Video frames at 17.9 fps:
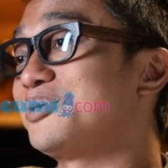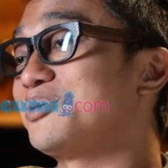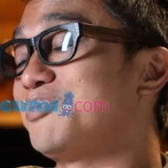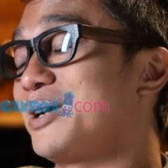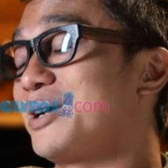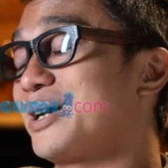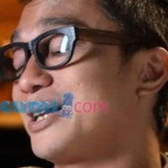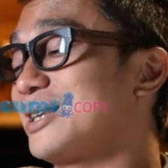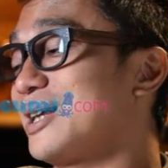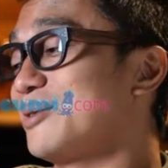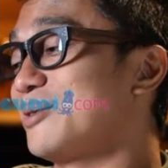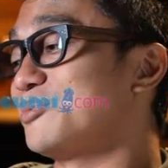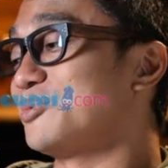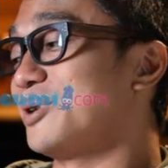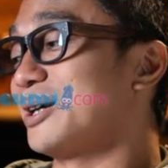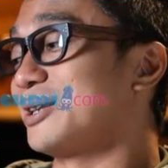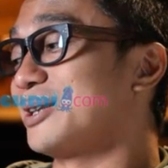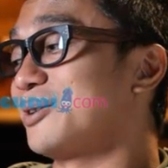sebagai
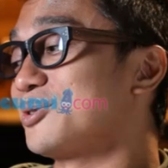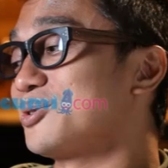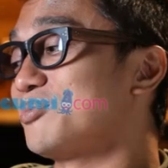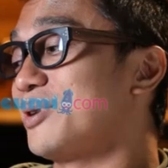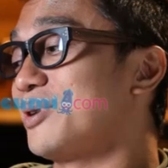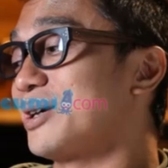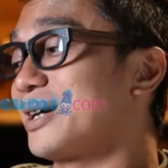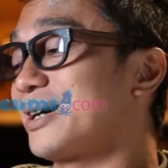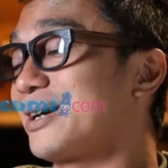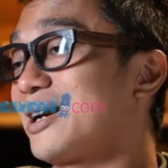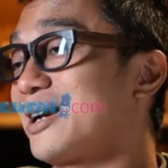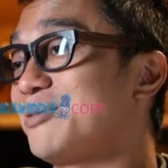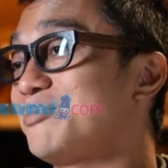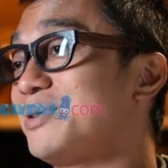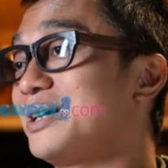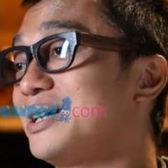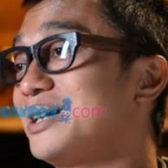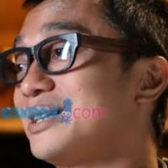tamu atau sebagai
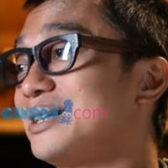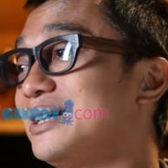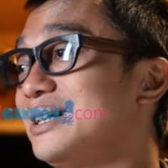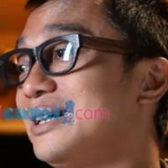kerabat